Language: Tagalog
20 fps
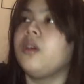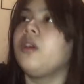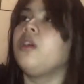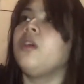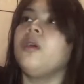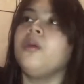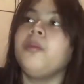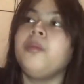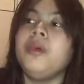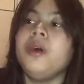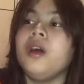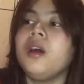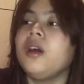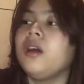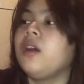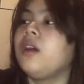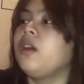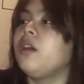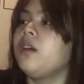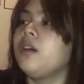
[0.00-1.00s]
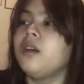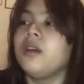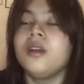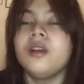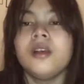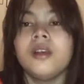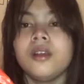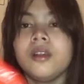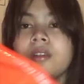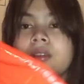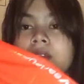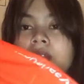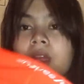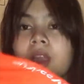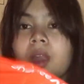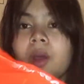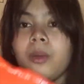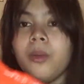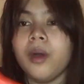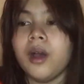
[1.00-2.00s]
Aba!
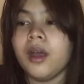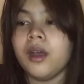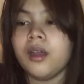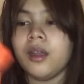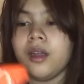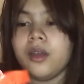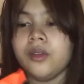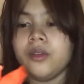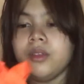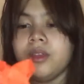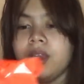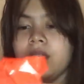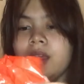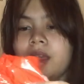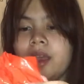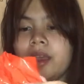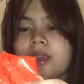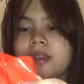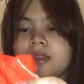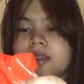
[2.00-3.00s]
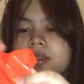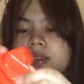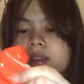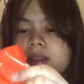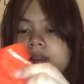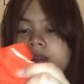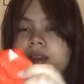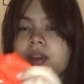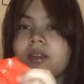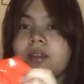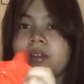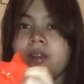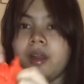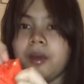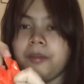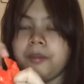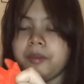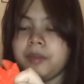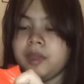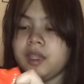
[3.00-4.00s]
Dalawa ang ano niya guys. Ang
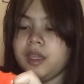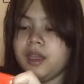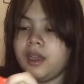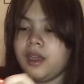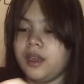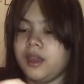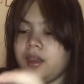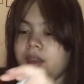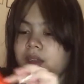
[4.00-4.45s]
wrap niya.